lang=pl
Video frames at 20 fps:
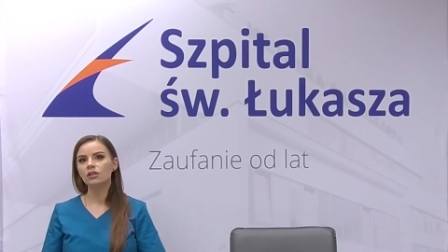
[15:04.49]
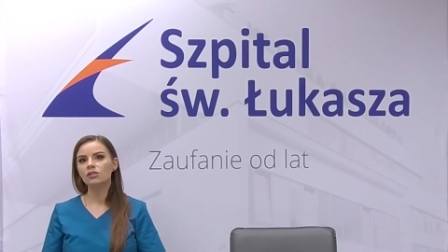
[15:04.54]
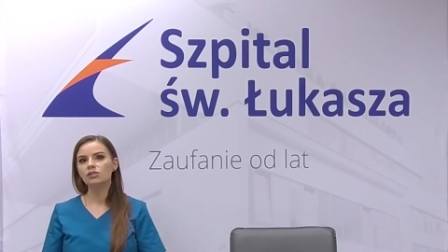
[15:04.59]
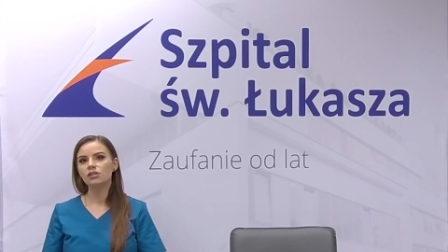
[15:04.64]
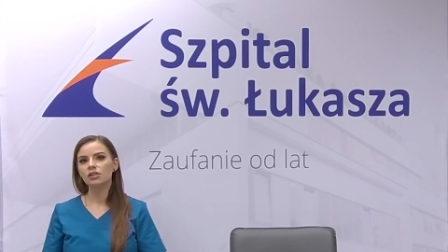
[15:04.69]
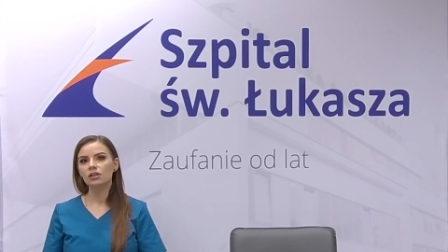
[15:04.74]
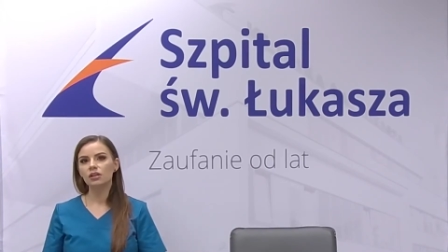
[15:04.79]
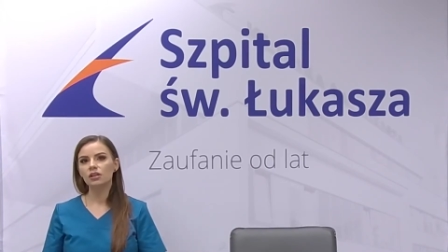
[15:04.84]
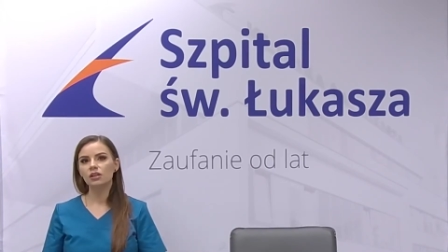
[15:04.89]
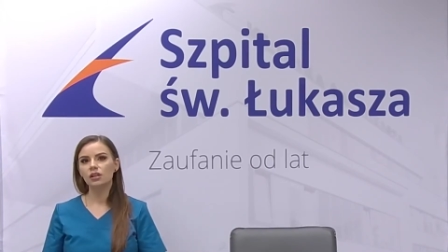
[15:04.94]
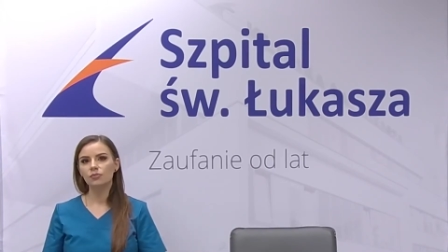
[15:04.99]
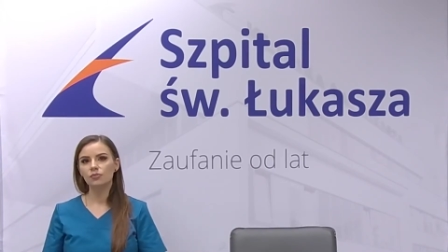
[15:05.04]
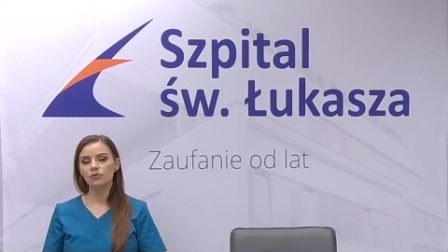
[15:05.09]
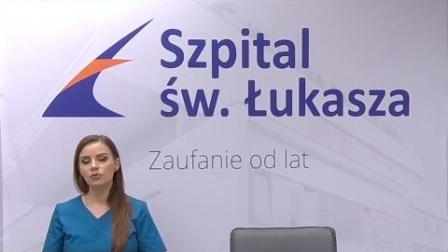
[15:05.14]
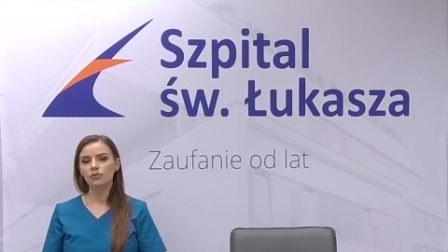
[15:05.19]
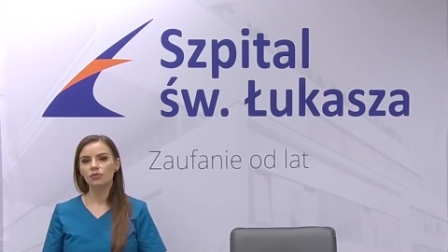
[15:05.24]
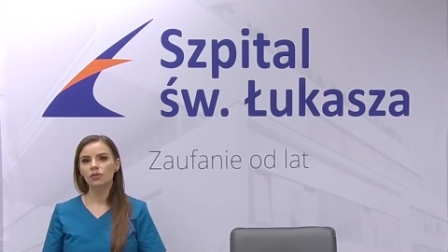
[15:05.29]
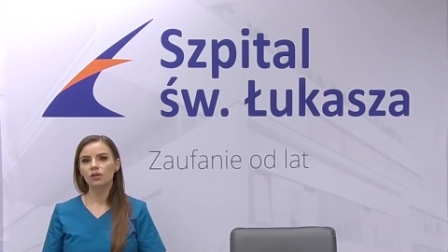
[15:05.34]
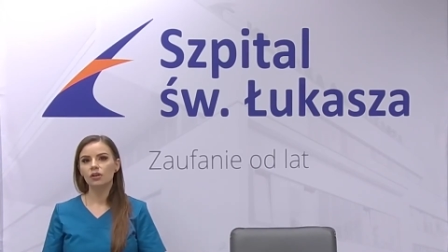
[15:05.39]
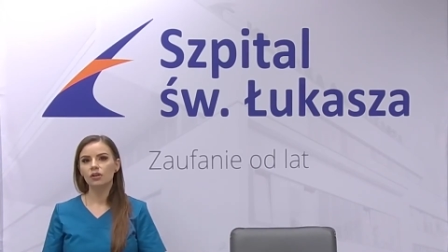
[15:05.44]
dzięki
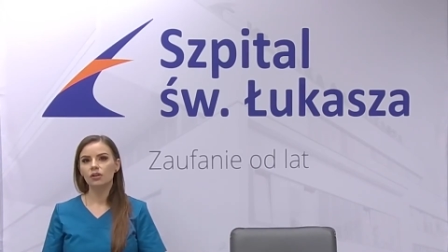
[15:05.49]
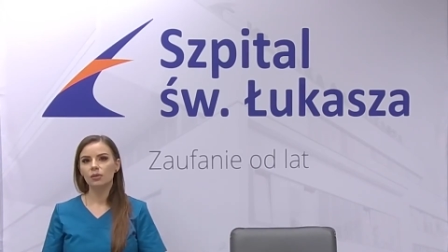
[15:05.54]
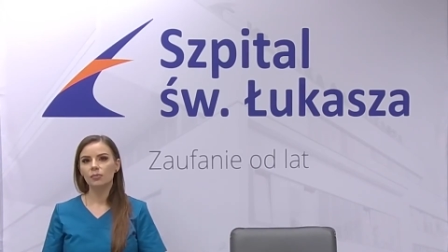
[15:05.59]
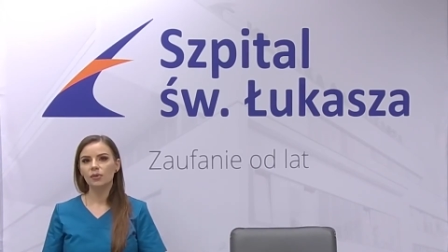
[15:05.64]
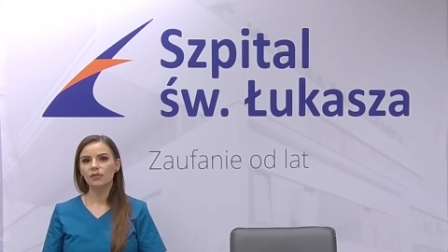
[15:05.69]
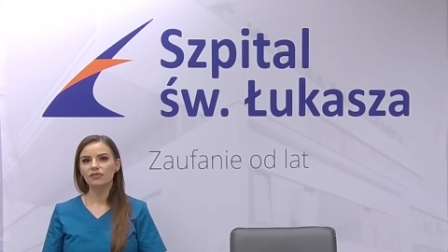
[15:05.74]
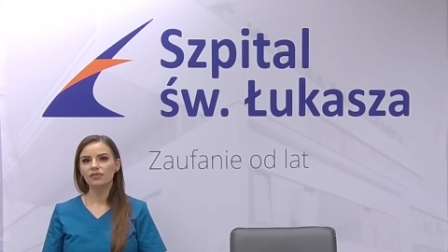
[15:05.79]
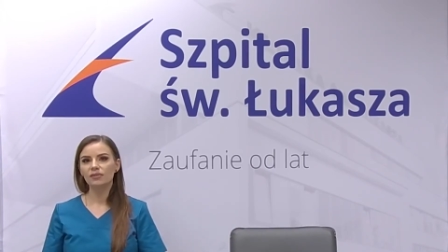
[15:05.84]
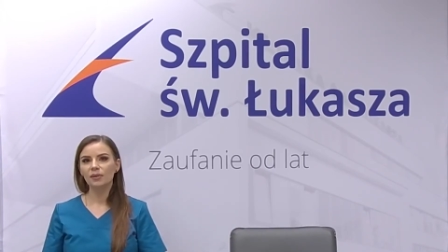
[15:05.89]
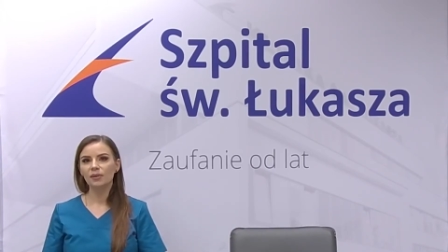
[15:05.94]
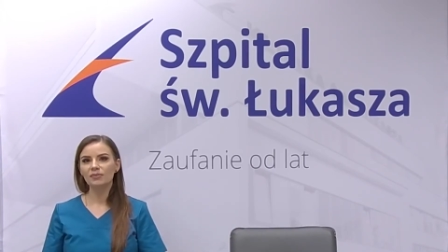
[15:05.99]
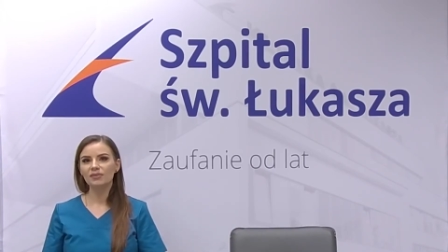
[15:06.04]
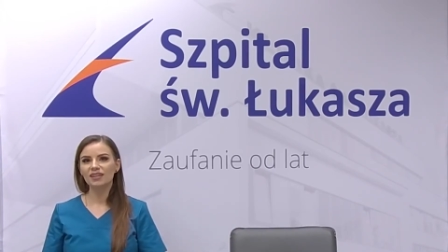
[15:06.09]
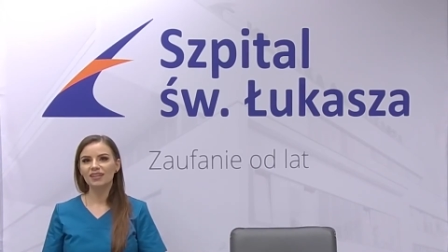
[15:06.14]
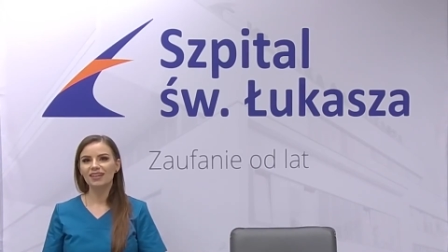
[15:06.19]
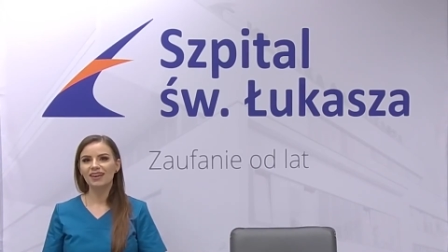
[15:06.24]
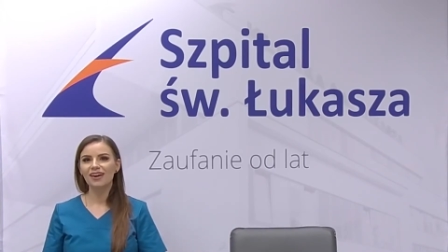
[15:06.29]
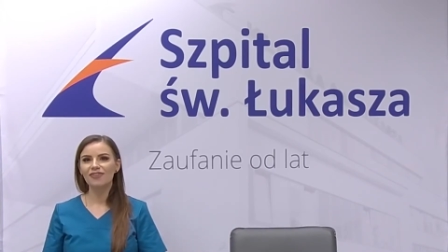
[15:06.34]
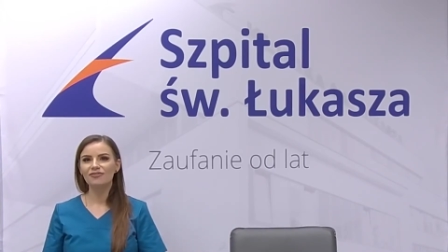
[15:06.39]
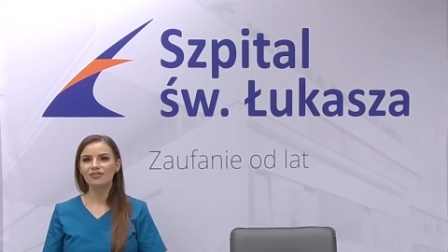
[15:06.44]
temu naprawdę mam
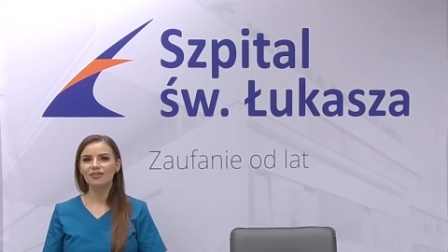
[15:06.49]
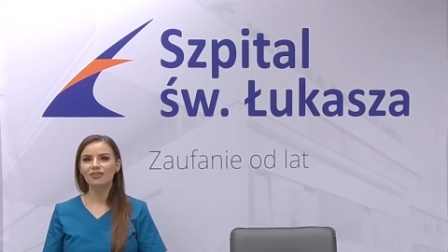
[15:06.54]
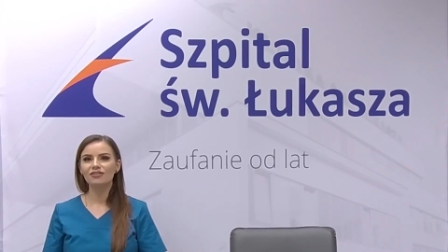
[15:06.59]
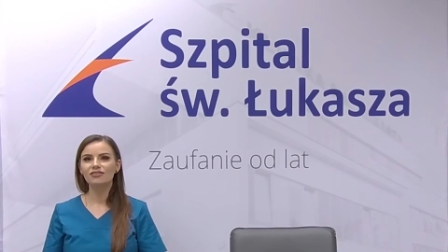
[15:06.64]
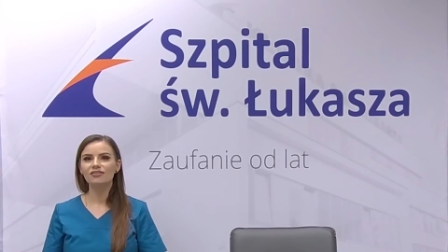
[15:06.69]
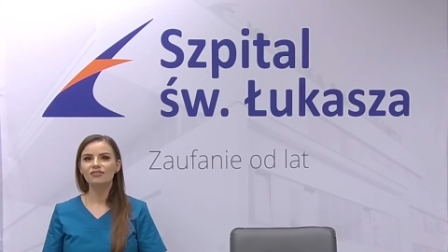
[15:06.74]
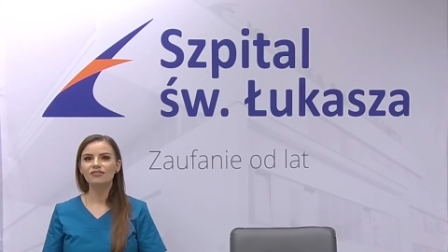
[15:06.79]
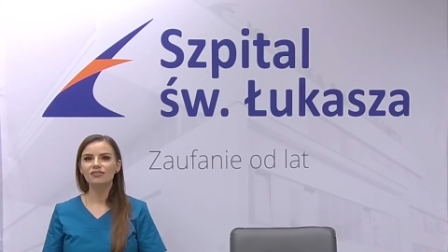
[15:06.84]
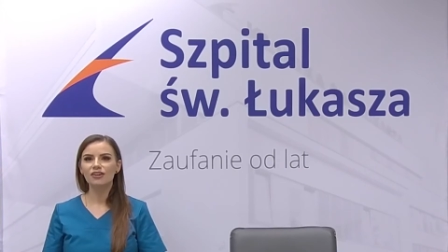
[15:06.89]
taki efekt od,